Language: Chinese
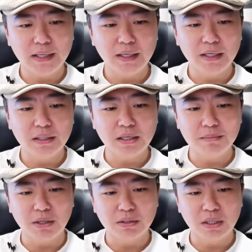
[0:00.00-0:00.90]
李克强
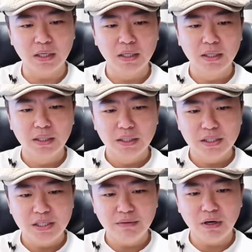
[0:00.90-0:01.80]
表示啊，
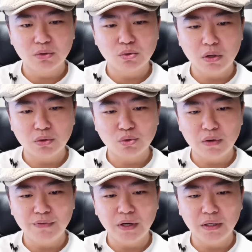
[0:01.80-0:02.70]
希望中澳
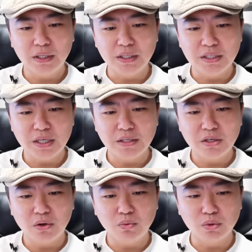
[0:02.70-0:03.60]
双方以建
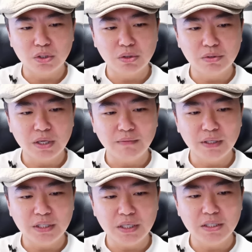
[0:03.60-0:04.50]
交五十周年为
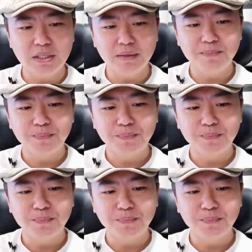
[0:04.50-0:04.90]
契机，